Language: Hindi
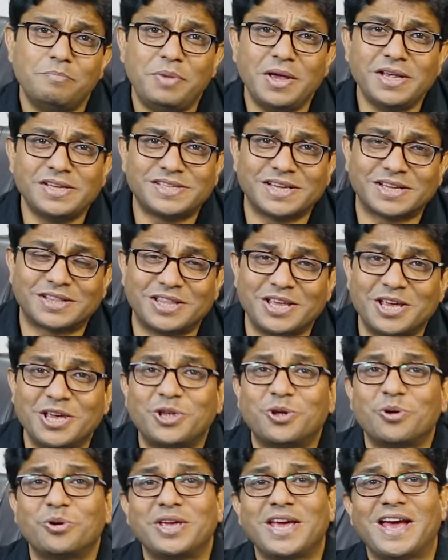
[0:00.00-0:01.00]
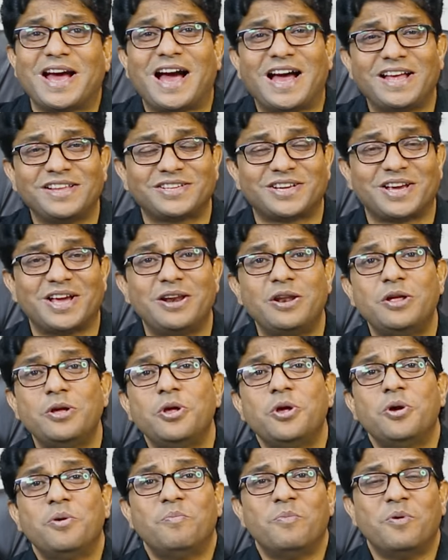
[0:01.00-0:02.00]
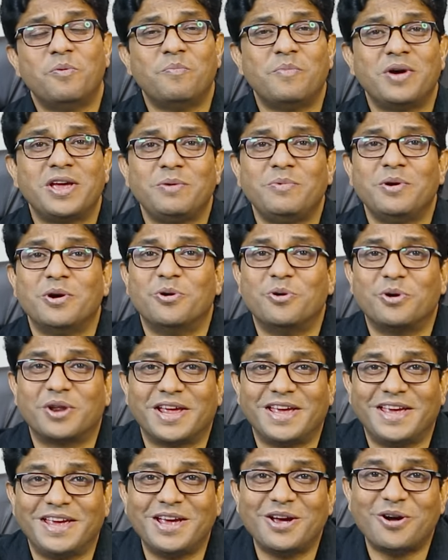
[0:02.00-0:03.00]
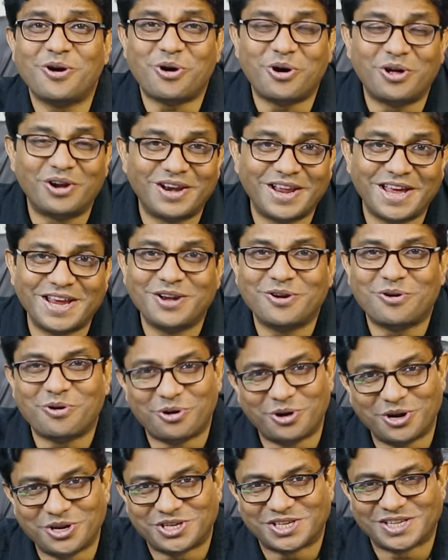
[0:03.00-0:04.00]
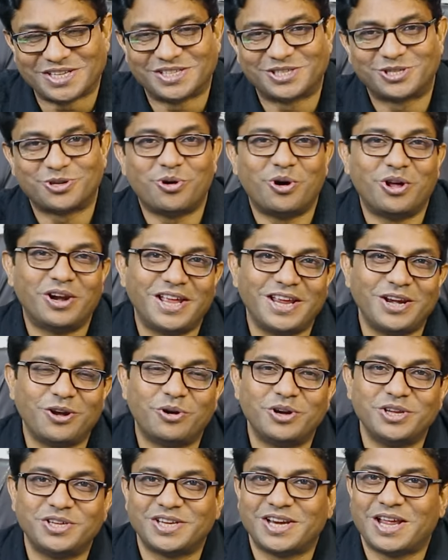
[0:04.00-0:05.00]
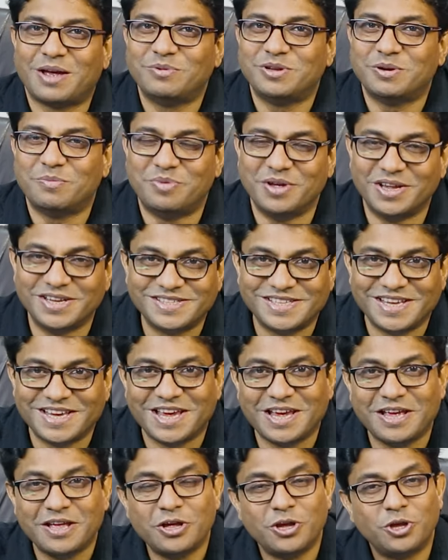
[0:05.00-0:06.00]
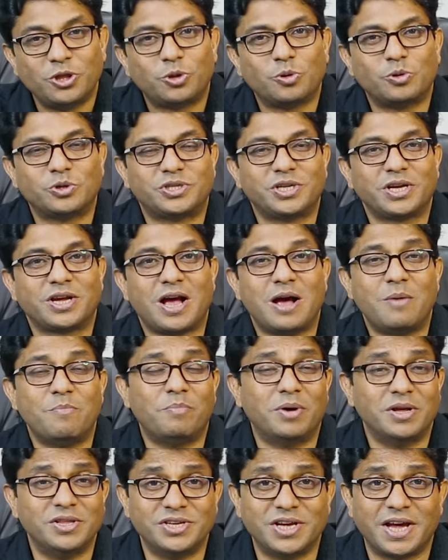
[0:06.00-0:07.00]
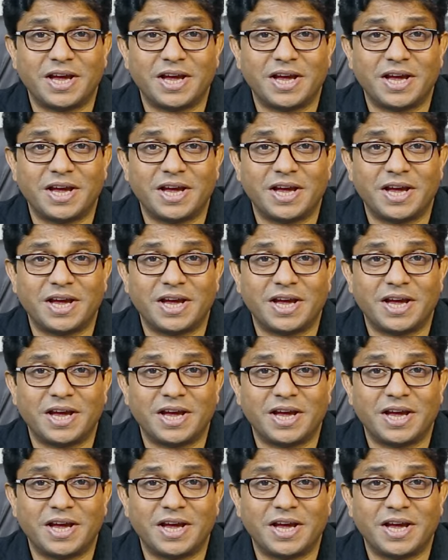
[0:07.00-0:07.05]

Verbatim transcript: भेज सकते हैं क्योंकि आजकल मुंबई में हो रहे हैं ऑनलाइन ऑडिशंस तो ऑनलाइन ऑडिशन आप जब भेज देंगे तो उससे काम बन